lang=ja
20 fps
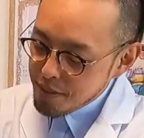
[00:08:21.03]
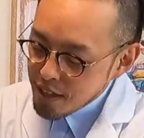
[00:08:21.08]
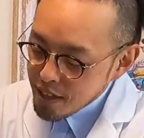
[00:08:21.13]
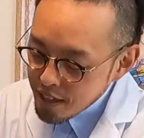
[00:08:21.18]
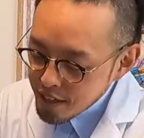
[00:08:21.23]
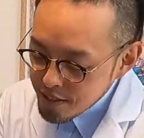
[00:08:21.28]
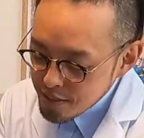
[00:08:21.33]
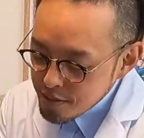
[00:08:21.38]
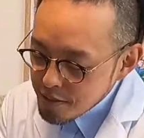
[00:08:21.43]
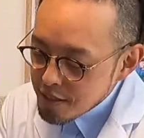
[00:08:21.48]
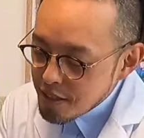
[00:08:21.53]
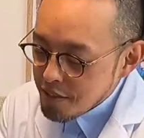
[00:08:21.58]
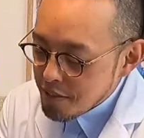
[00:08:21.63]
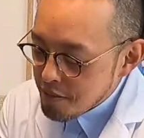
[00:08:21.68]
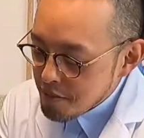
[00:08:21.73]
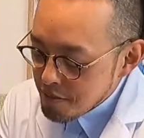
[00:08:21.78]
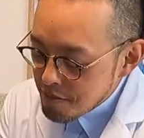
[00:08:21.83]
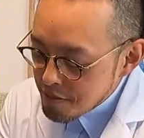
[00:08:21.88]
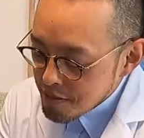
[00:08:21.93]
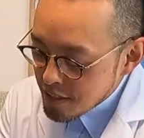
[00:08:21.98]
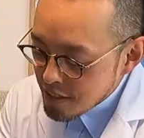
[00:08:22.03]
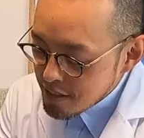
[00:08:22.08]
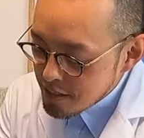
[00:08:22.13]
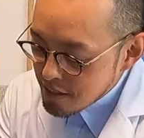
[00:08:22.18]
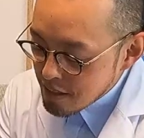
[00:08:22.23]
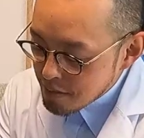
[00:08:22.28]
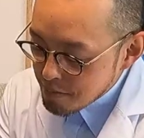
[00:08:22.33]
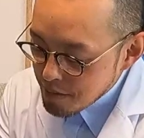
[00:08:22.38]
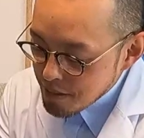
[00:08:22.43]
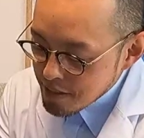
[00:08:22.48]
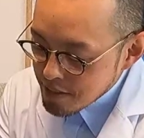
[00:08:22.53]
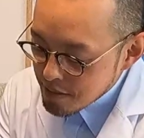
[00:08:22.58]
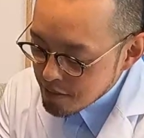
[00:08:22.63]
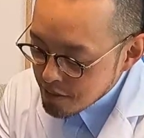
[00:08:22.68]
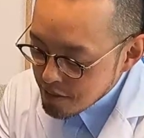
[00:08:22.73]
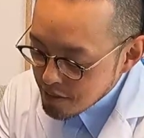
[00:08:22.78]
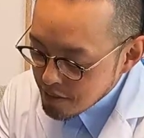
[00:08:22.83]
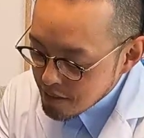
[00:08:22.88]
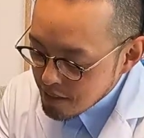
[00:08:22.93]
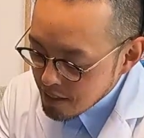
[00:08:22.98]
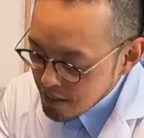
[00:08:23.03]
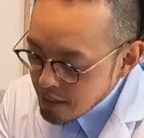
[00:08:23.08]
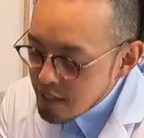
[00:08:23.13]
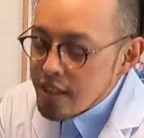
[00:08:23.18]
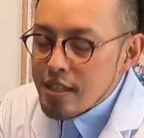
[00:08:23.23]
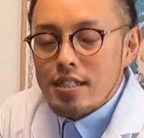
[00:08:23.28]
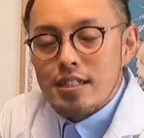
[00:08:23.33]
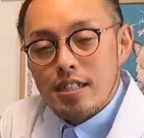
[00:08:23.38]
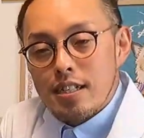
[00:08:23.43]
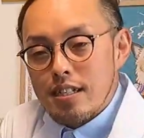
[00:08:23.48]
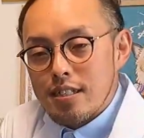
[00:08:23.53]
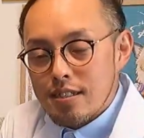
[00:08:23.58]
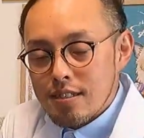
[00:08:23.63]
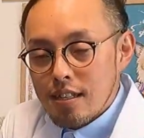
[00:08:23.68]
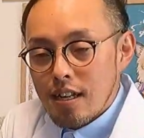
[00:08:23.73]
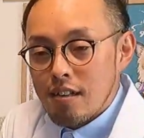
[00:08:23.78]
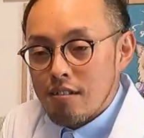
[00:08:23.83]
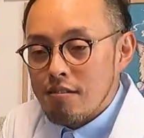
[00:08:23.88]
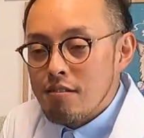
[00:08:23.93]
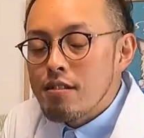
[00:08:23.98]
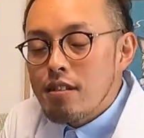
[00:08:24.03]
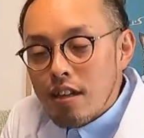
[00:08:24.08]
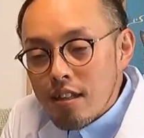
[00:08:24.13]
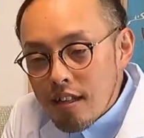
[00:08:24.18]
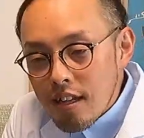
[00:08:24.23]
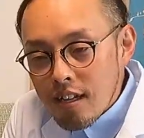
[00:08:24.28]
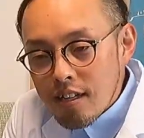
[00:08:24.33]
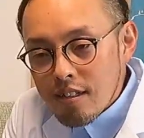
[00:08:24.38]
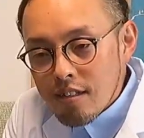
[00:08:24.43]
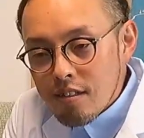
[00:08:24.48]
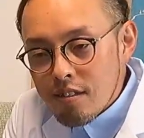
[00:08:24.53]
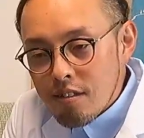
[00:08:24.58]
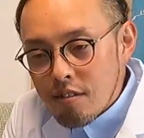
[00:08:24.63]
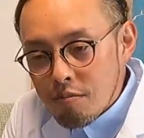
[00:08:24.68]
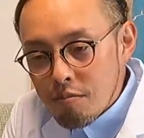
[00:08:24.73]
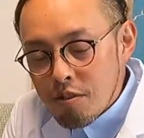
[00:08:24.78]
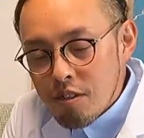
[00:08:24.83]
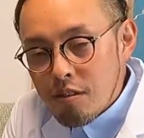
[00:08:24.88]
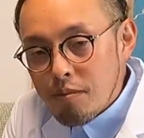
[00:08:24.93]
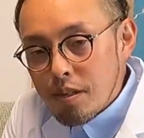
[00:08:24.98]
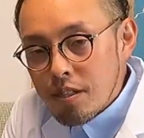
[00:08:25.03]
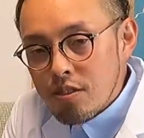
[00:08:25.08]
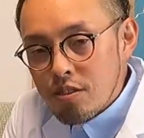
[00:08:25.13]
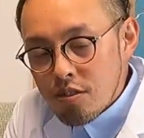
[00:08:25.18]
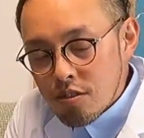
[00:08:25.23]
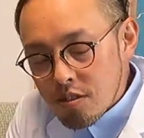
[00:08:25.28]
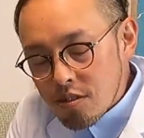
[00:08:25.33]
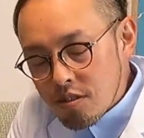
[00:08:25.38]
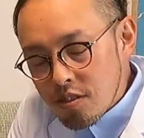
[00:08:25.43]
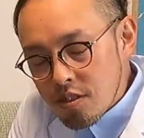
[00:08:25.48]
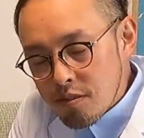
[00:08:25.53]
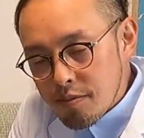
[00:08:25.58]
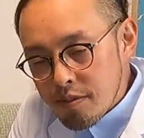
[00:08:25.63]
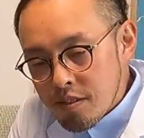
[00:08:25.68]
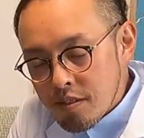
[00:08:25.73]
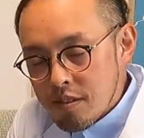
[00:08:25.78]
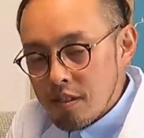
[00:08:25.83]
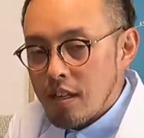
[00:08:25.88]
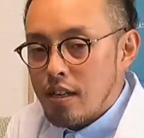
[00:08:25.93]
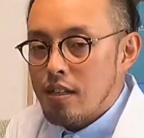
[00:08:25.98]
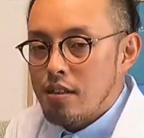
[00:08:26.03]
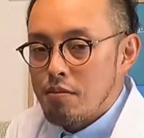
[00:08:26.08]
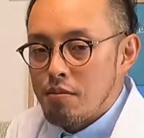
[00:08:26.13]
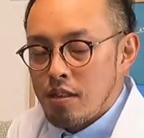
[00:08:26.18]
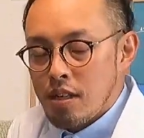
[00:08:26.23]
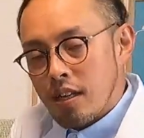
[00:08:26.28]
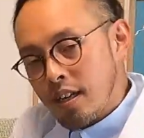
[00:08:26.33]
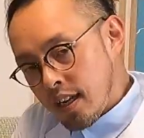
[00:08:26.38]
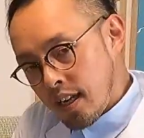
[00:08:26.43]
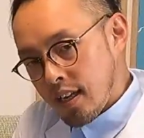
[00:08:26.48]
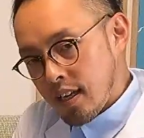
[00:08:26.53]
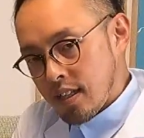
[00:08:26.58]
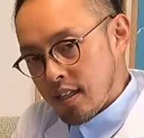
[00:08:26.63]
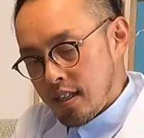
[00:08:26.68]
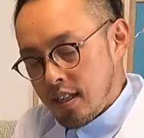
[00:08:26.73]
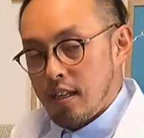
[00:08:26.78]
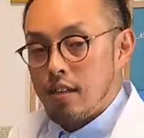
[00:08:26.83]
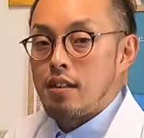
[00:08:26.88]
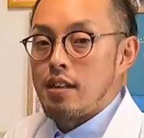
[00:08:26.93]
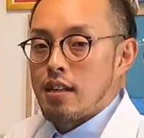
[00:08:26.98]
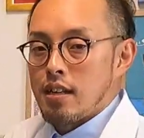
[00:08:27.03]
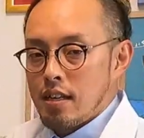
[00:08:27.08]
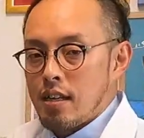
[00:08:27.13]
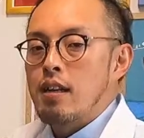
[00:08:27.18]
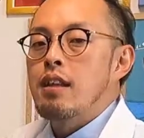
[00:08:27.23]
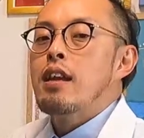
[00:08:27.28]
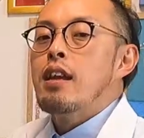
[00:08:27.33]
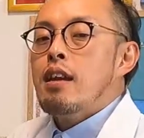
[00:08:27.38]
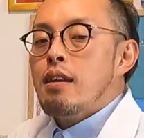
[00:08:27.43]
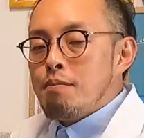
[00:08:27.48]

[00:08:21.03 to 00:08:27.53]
まあそうかこの子たちはまあそういったね性質があるんだなって思えばちょっと自分の中でも理解ができるやんか